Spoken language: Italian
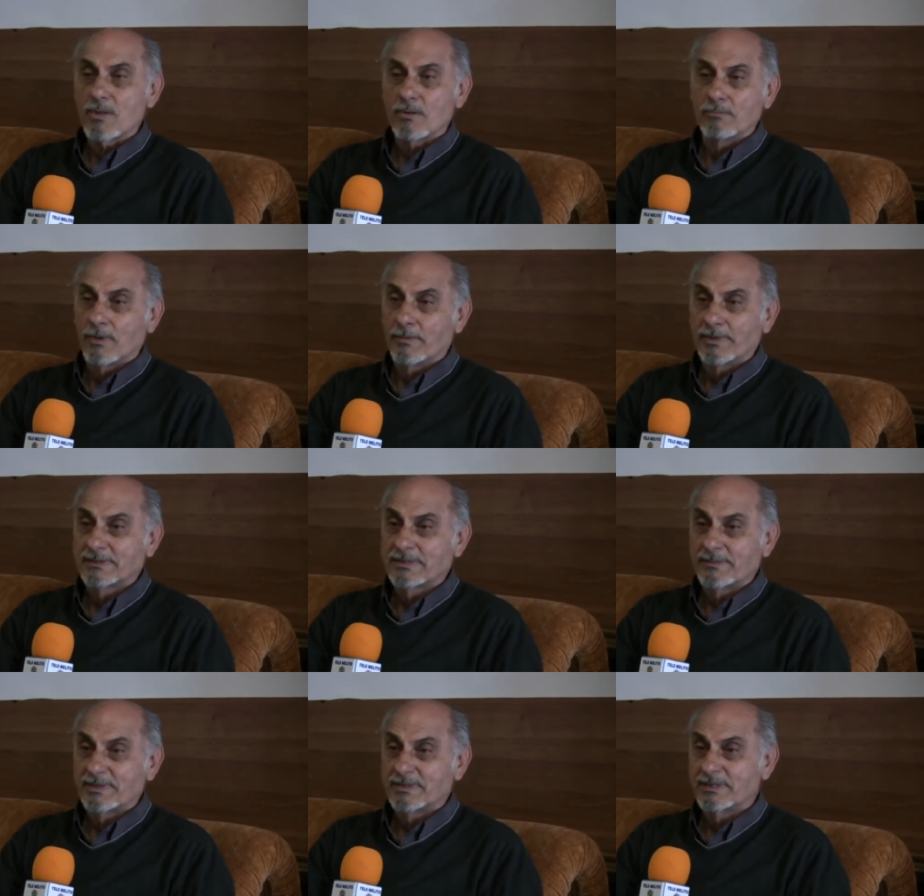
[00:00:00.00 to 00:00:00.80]

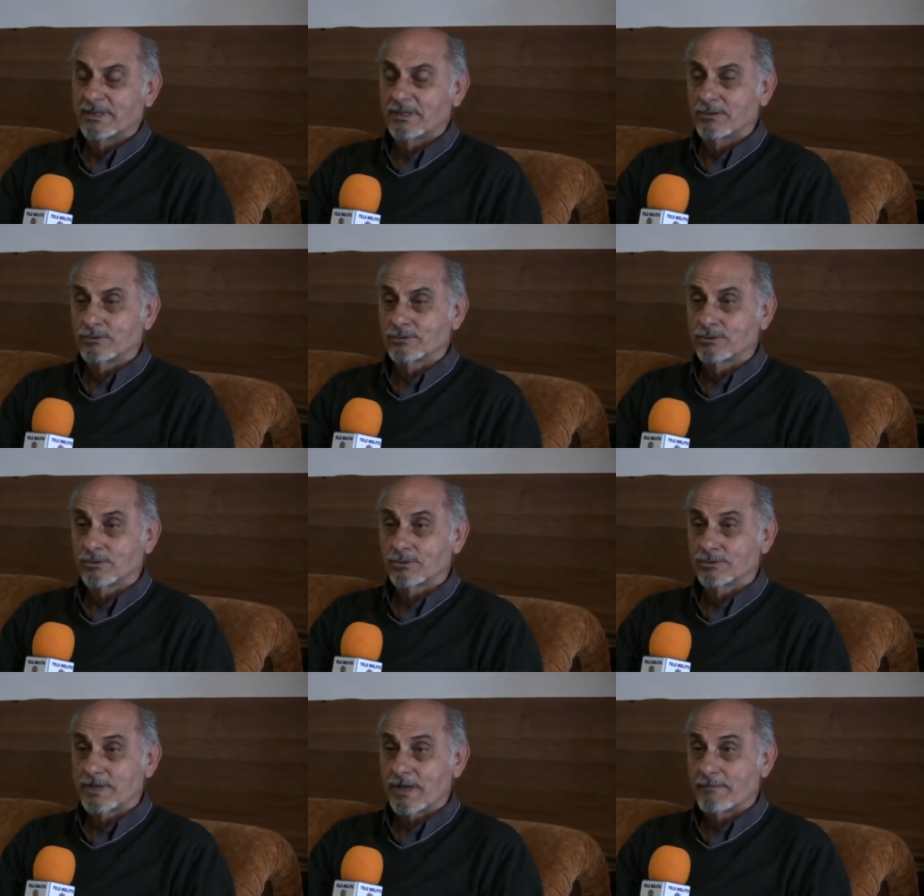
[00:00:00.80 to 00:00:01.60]
bombardamenti che non
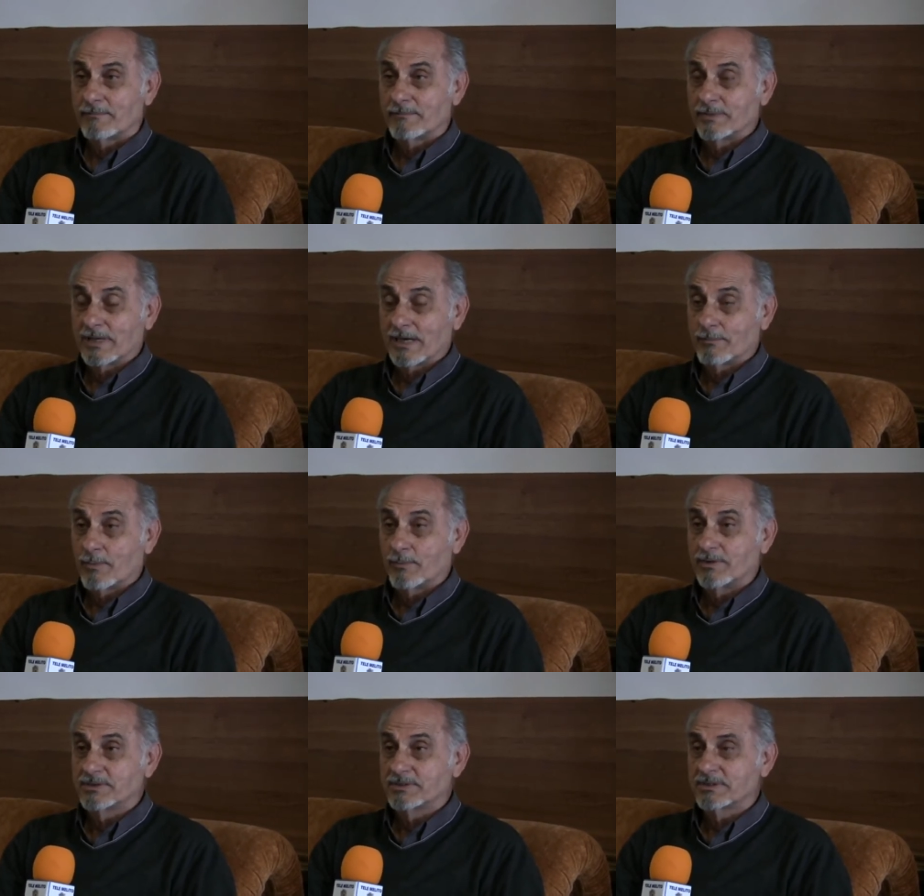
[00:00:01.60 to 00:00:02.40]
sono sempre della
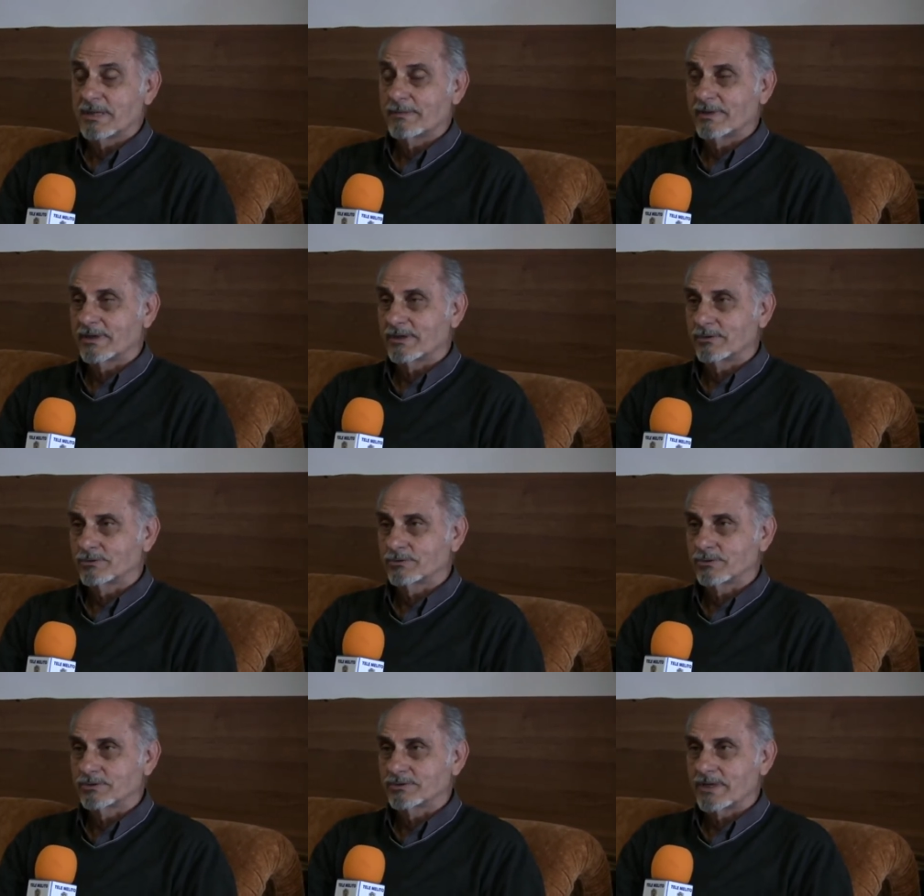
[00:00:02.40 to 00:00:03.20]
pubblicità ma che
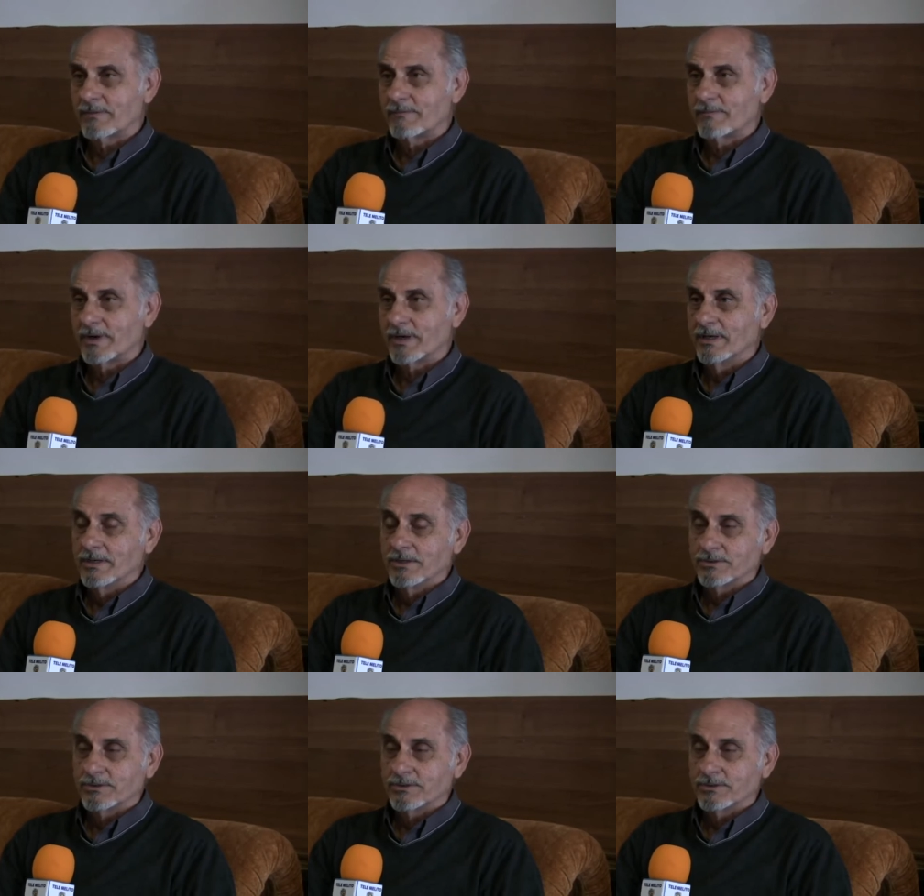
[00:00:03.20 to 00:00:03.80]
non sono sempre